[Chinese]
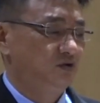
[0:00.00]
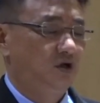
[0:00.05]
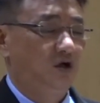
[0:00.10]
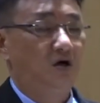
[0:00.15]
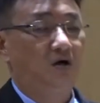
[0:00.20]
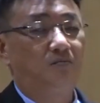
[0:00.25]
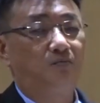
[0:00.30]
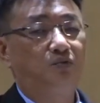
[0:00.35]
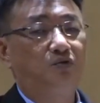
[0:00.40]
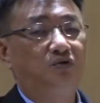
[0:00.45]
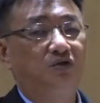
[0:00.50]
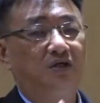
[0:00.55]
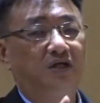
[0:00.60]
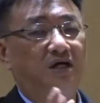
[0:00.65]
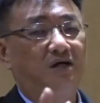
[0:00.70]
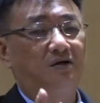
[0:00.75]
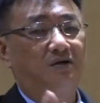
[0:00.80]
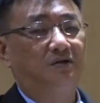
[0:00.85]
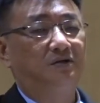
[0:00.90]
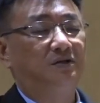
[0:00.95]
啊，不
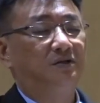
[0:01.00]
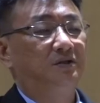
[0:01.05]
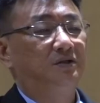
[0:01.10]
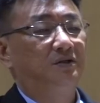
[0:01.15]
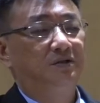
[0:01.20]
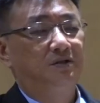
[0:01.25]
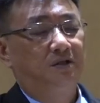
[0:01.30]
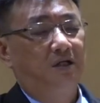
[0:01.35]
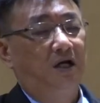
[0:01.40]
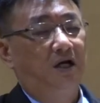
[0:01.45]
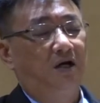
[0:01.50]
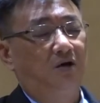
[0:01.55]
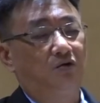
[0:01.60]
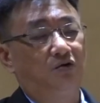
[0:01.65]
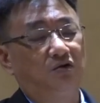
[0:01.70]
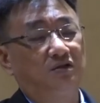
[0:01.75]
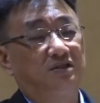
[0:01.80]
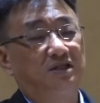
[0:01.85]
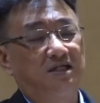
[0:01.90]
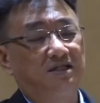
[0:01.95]
要啊
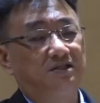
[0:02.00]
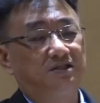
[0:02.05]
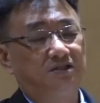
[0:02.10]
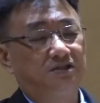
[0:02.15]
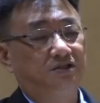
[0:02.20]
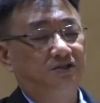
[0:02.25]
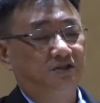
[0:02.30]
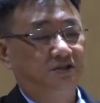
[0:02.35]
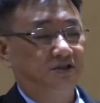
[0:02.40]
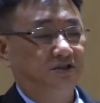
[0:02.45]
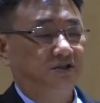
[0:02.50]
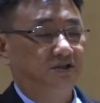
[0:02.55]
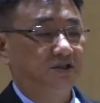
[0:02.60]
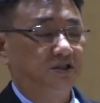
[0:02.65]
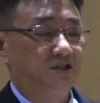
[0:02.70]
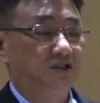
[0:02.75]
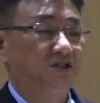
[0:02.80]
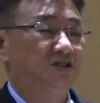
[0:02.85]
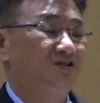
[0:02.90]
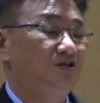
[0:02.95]
活在自己
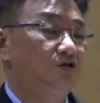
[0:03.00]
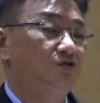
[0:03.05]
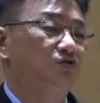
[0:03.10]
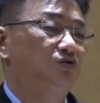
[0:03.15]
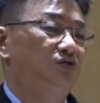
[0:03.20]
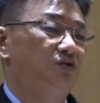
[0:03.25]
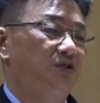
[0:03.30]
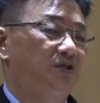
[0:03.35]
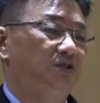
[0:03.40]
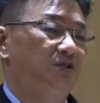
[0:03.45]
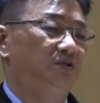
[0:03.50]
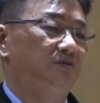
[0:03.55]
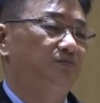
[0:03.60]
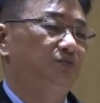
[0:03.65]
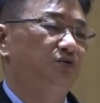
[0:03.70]
的肉体，